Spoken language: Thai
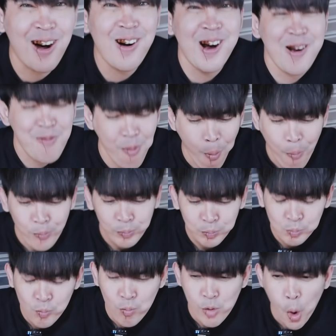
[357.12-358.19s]
ก็รู้
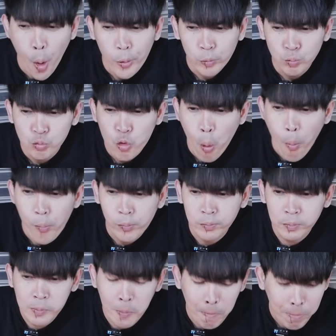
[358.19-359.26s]
สึกว่าช็อกโกแลตเนี่
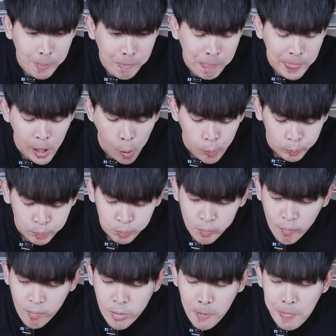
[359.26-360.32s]
ยก็มีความแบบ
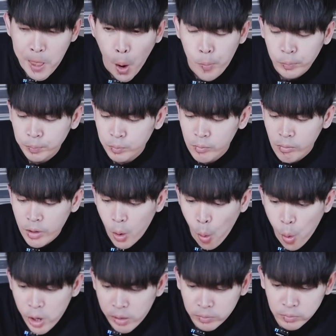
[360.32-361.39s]
เหนียวเหมือนกัน แต่
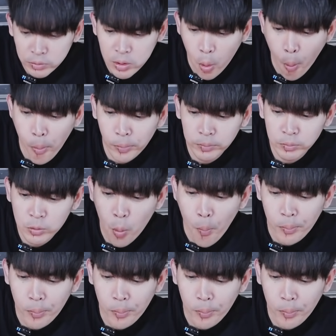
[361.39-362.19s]
ว่าจะค่อนข้า